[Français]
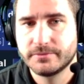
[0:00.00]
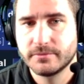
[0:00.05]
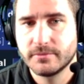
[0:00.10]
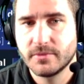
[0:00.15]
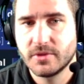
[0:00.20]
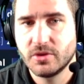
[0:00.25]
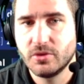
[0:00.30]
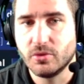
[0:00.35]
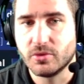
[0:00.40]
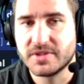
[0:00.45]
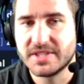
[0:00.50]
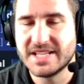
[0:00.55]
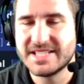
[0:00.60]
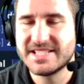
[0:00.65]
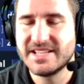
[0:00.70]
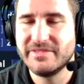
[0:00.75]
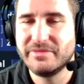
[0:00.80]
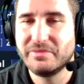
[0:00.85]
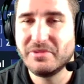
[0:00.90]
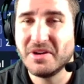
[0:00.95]
Donc ça
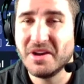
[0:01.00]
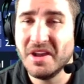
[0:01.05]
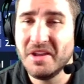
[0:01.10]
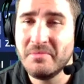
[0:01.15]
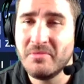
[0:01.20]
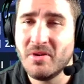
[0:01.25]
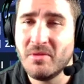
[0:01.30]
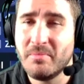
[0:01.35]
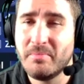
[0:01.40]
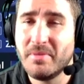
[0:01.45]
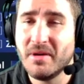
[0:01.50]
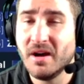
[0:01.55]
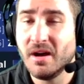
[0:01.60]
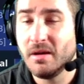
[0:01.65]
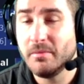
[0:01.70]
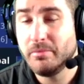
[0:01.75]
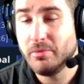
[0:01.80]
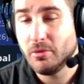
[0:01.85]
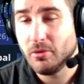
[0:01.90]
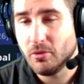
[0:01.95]
c'est vraiment par
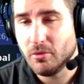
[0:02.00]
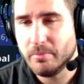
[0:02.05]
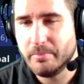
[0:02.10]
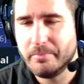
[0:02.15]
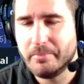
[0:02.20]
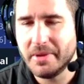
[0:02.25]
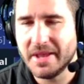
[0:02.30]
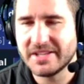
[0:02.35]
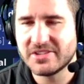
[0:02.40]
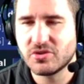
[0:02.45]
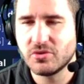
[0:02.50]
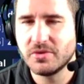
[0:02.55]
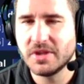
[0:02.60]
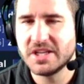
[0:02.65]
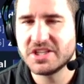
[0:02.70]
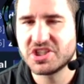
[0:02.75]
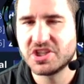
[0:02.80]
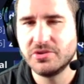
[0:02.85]
rapport au personnage